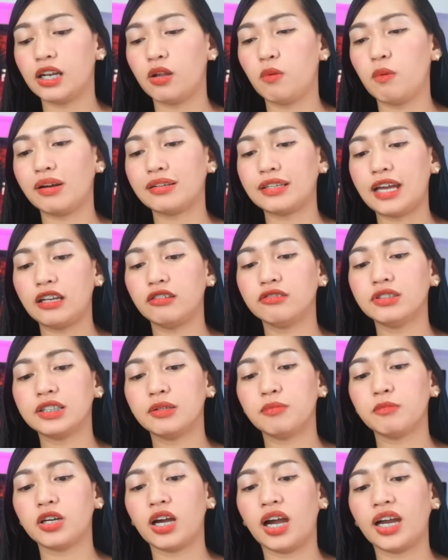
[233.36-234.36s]
ng dalawang nano
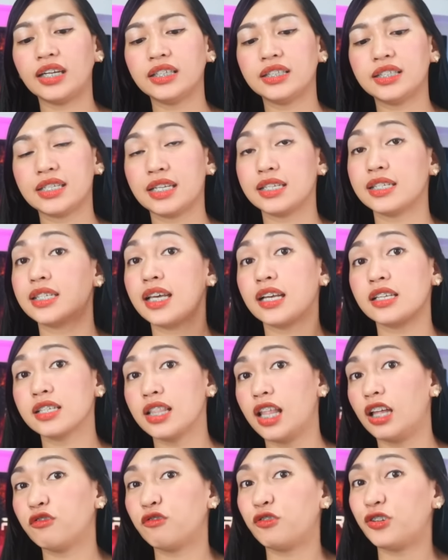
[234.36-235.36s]
SIM cards, isang
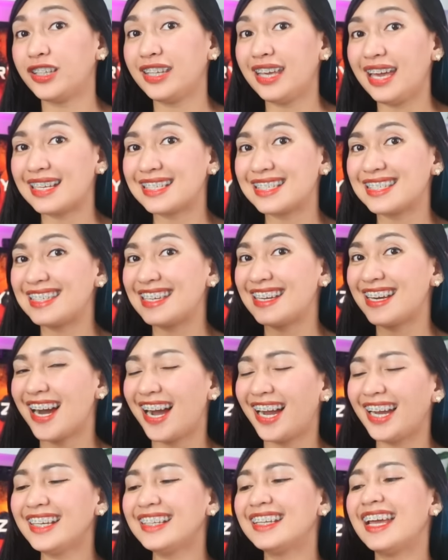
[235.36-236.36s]
slot for the SD
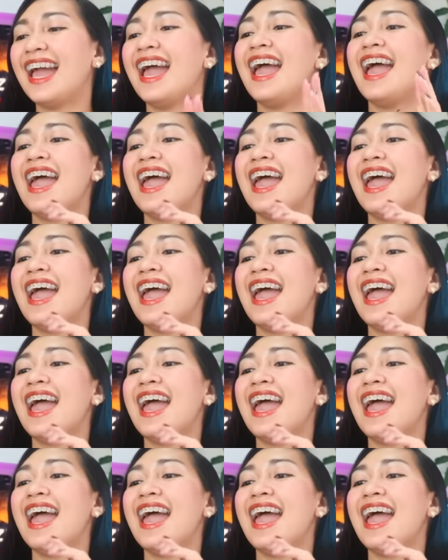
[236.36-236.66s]
card.